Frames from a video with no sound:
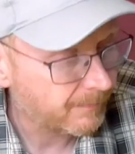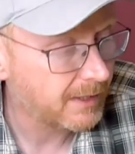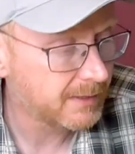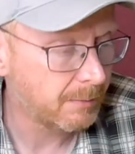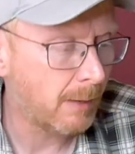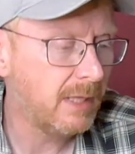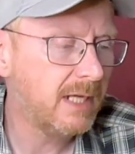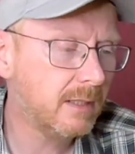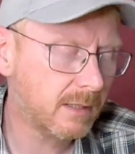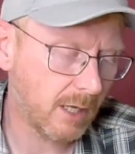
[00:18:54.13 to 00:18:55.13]
Wenn ihr es beim
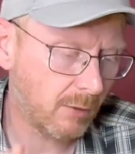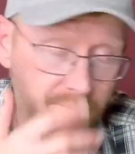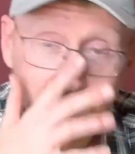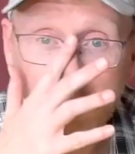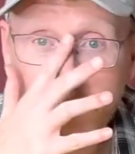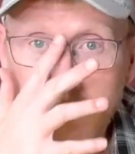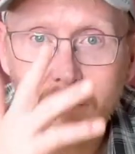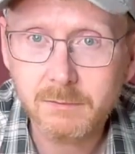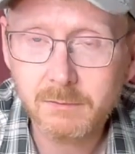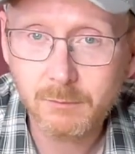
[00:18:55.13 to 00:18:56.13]
Link kauft,
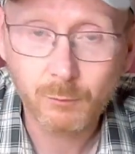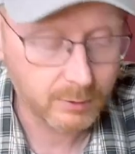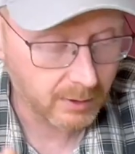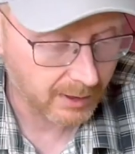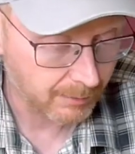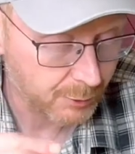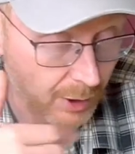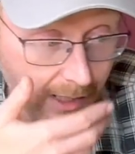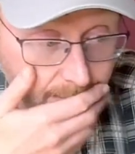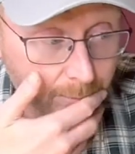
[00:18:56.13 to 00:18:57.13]
unten in der
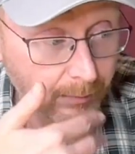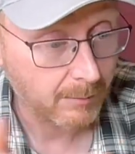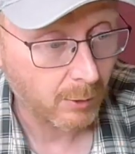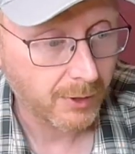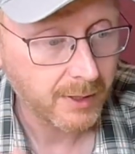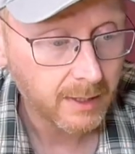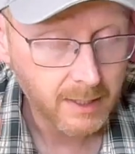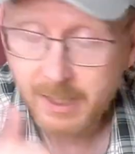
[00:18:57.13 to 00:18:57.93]
Beschreibung, beim Loi